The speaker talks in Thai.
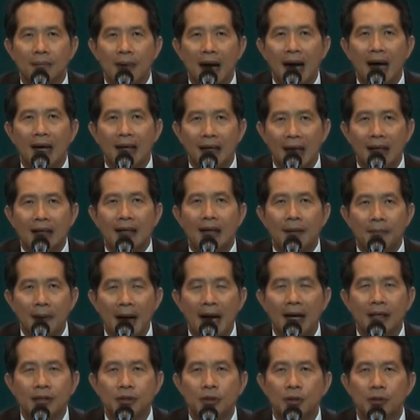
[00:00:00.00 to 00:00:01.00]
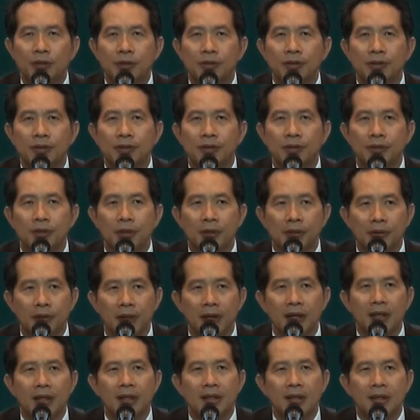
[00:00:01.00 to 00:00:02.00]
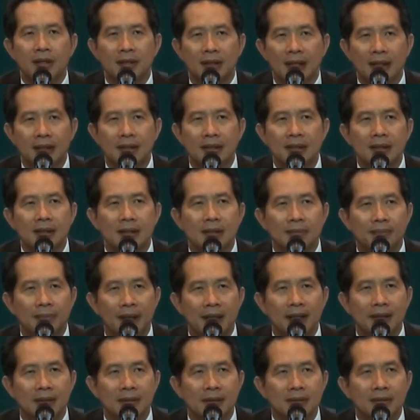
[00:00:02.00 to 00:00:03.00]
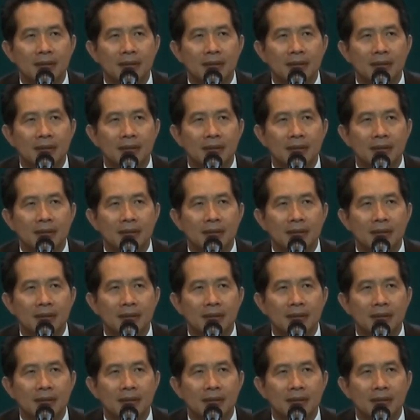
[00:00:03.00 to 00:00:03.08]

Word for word: ภาครัฐกับภาคเอกชน โดยเฉพาะท่านซึ่งเป็น